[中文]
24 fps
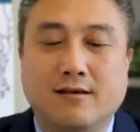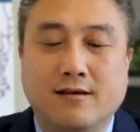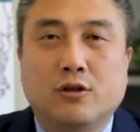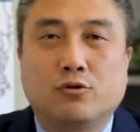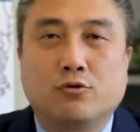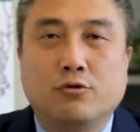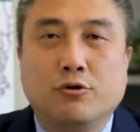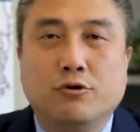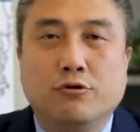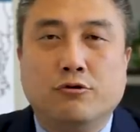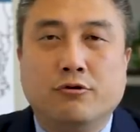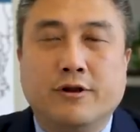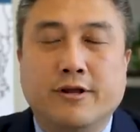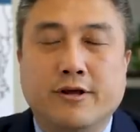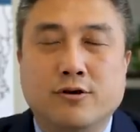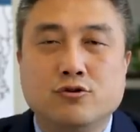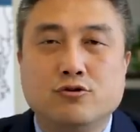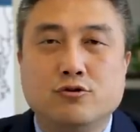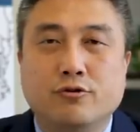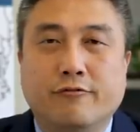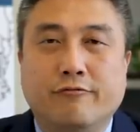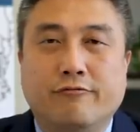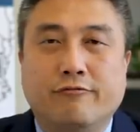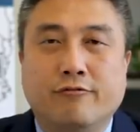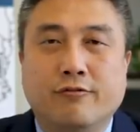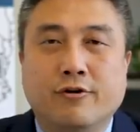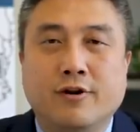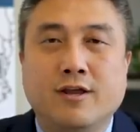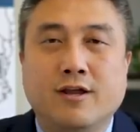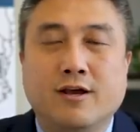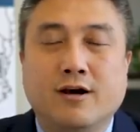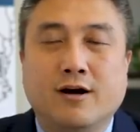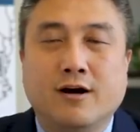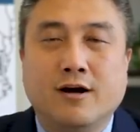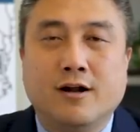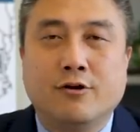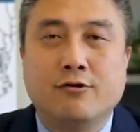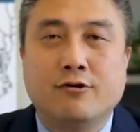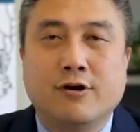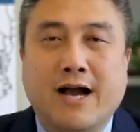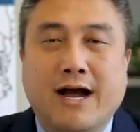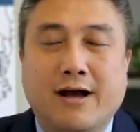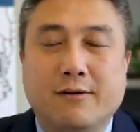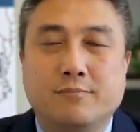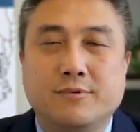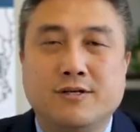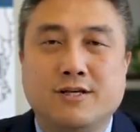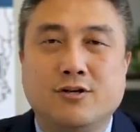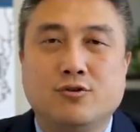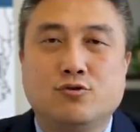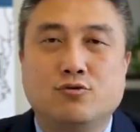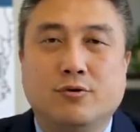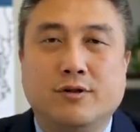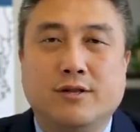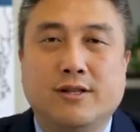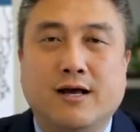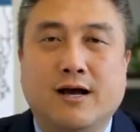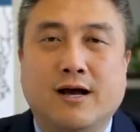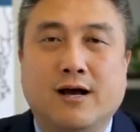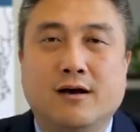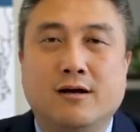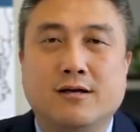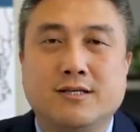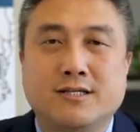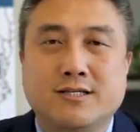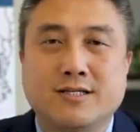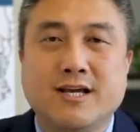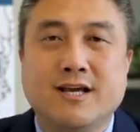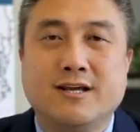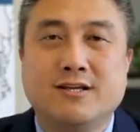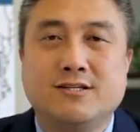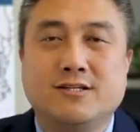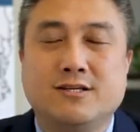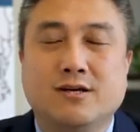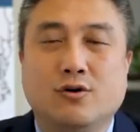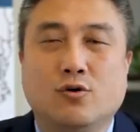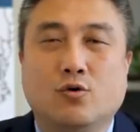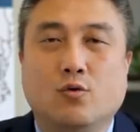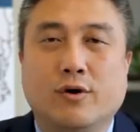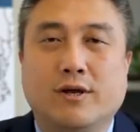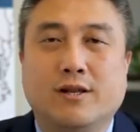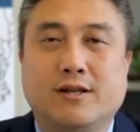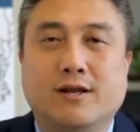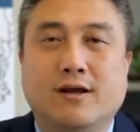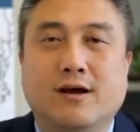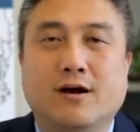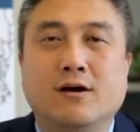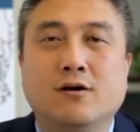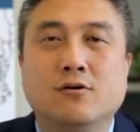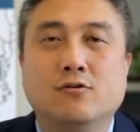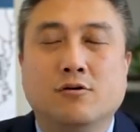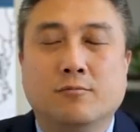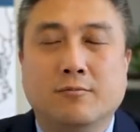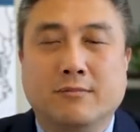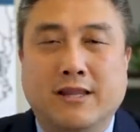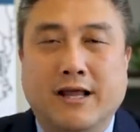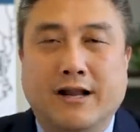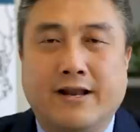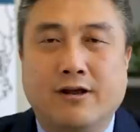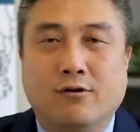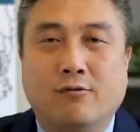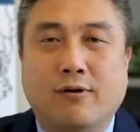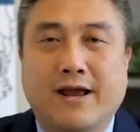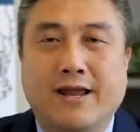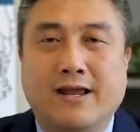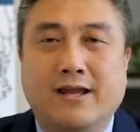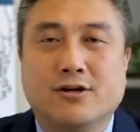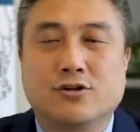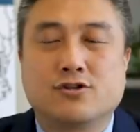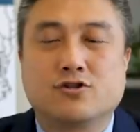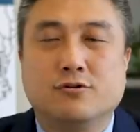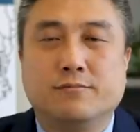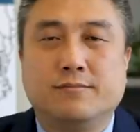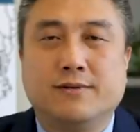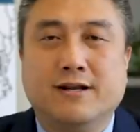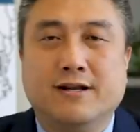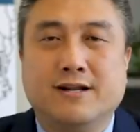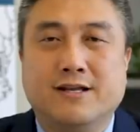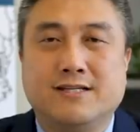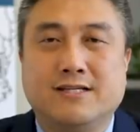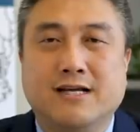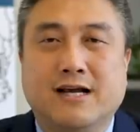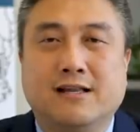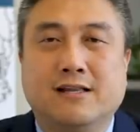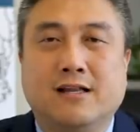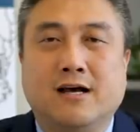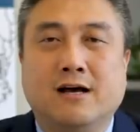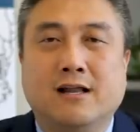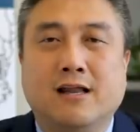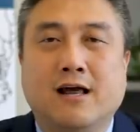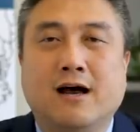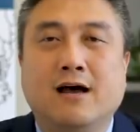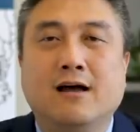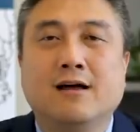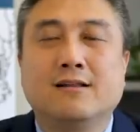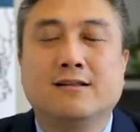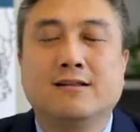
对于领取福利和绿卡批准的现行规定，我们在另外一个视频里讲到了。